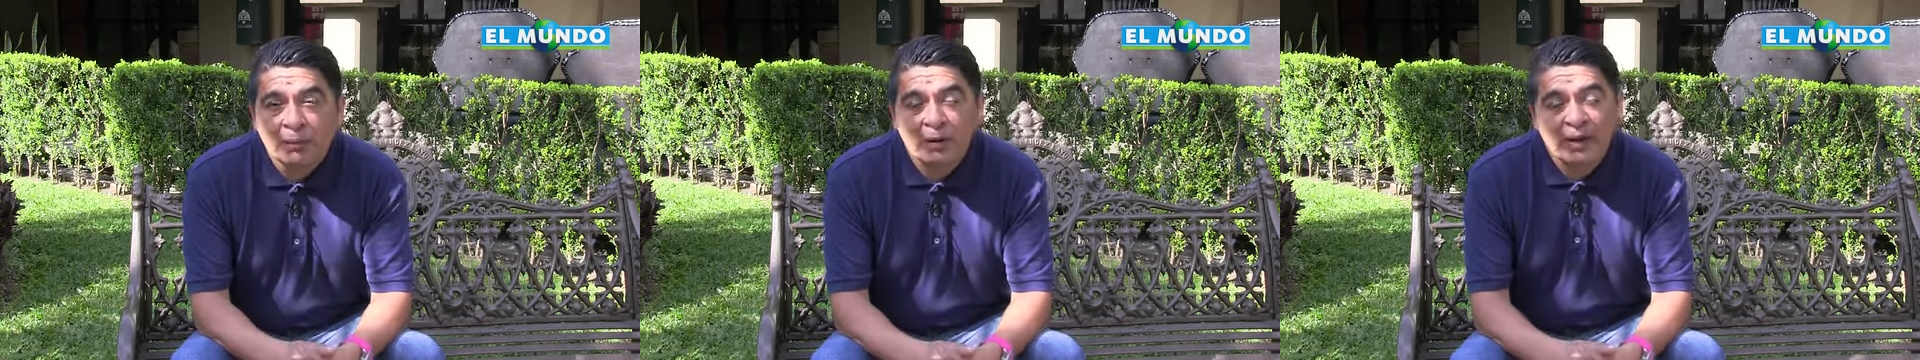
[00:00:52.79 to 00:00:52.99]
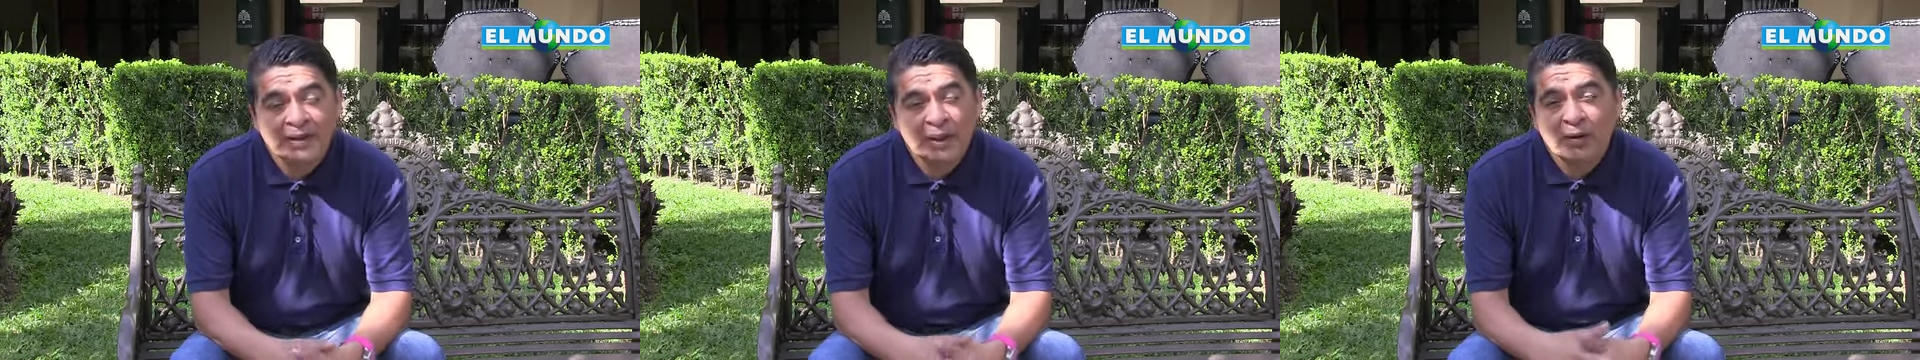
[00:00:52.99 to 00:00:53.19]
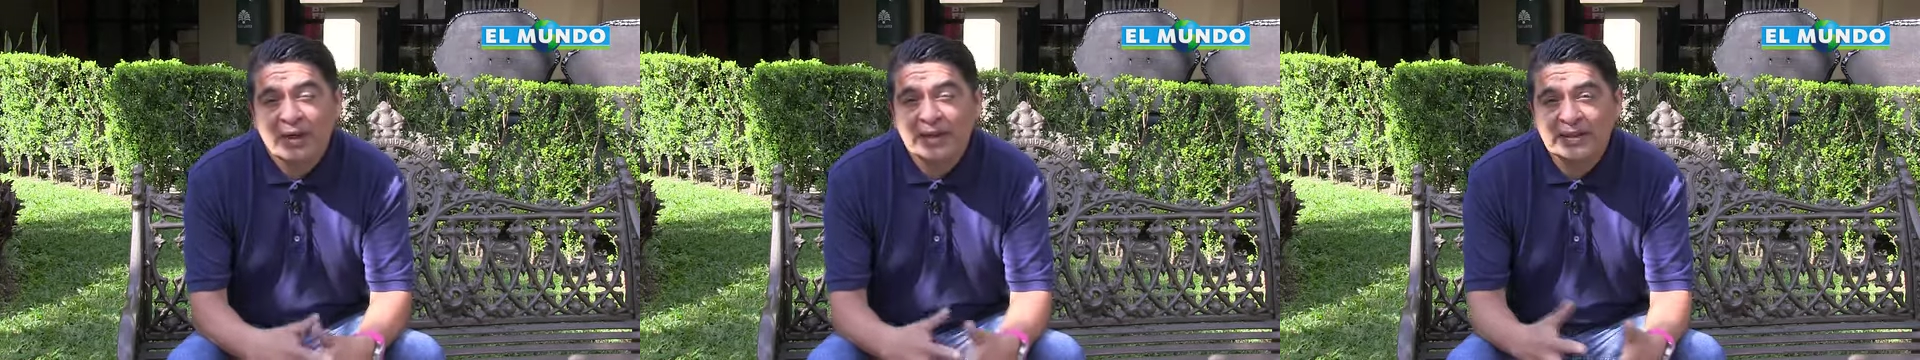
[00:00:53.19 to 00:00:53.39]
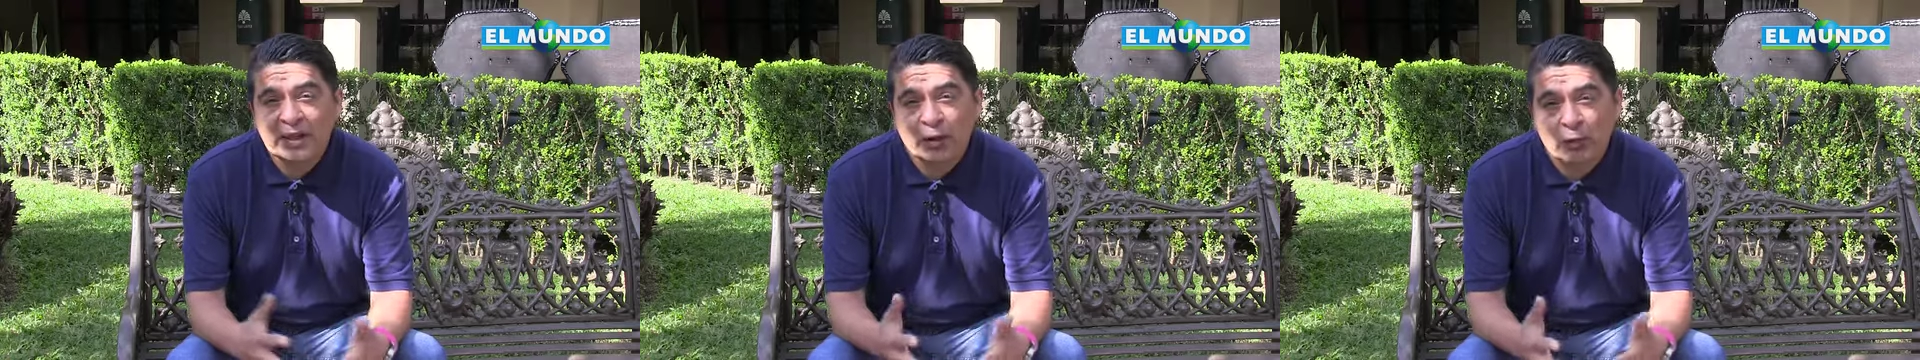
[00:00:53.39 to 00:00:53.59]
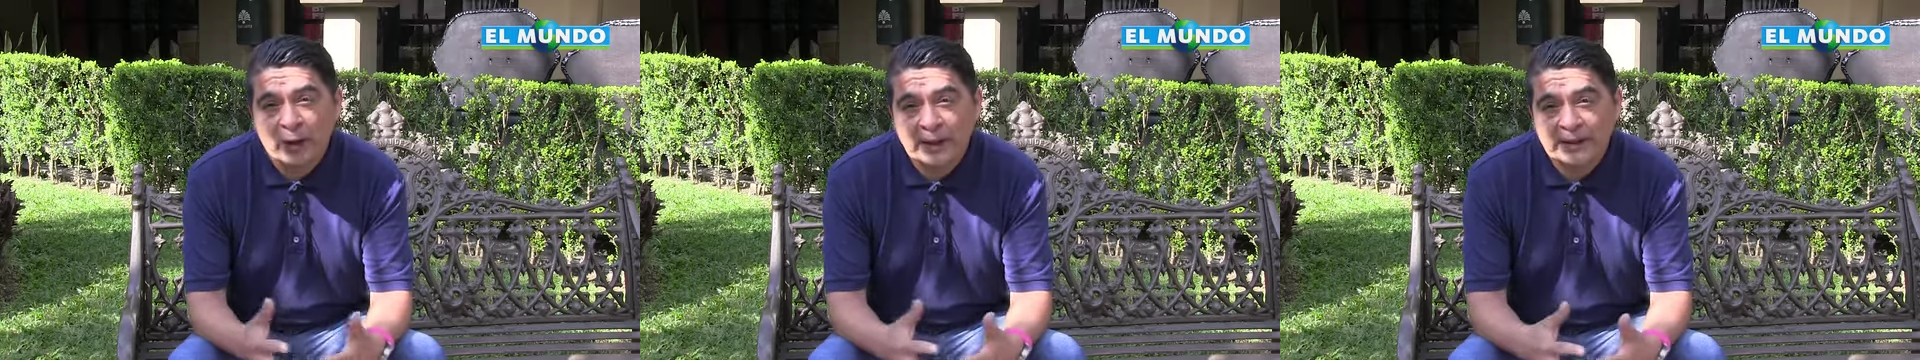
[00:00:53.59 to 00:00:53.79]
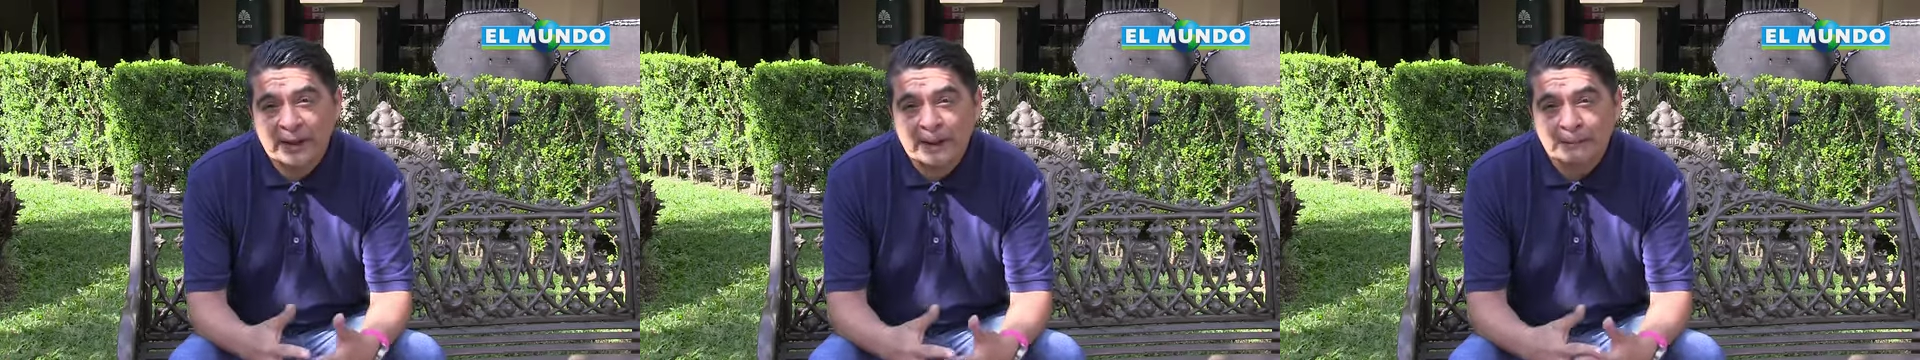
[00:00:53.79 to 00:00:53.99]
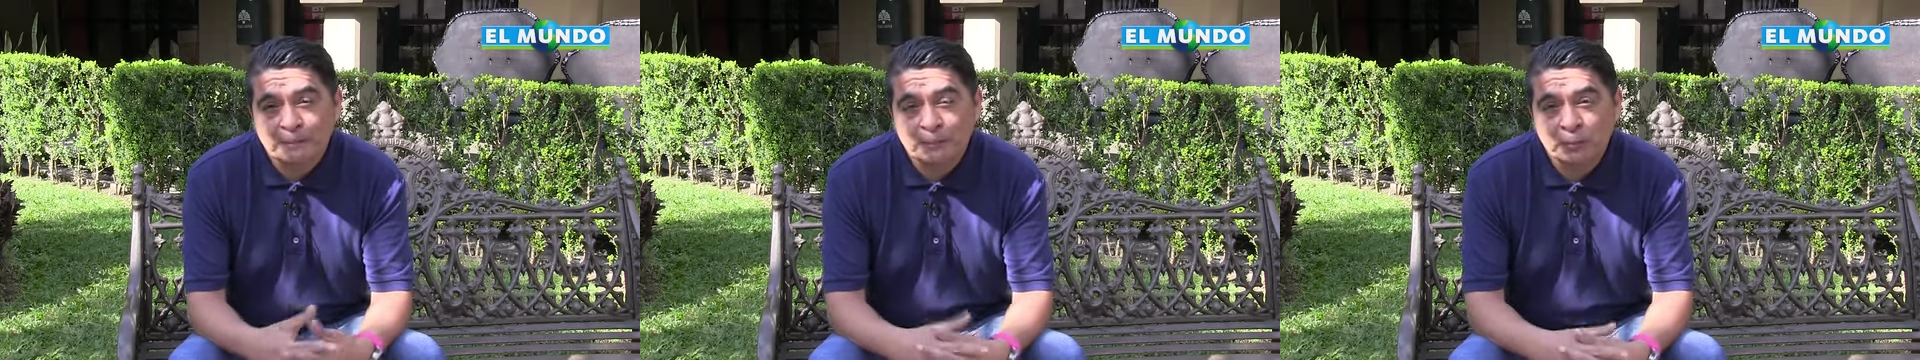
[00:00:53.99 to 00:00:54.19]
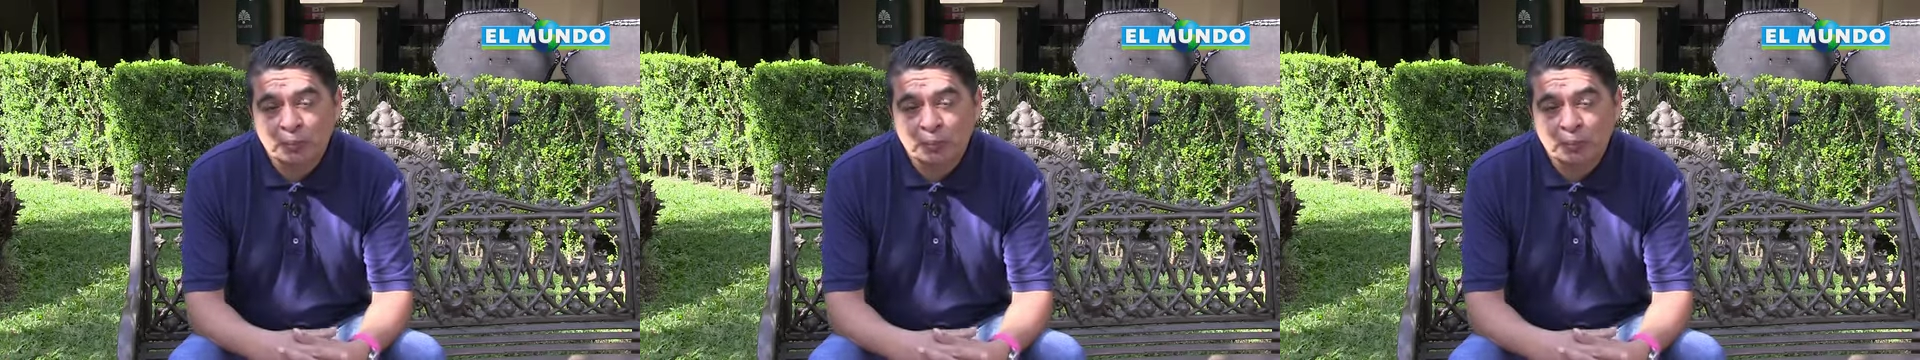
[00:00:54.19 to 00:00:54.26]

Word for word: Por el estado que se encuentran.